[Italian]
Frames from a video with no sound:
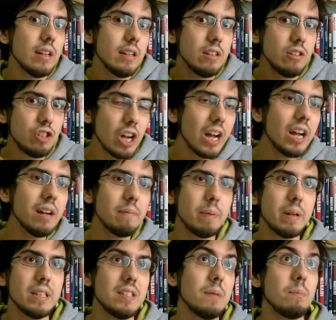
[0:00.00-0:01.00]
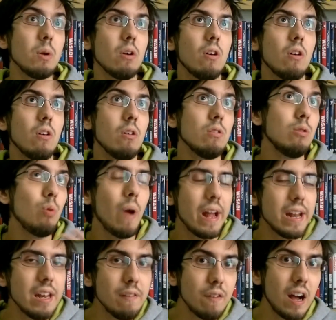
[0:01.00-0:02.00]
Già per esempio due
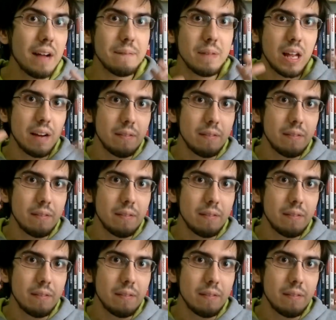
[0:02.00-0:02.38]
anni fa mi era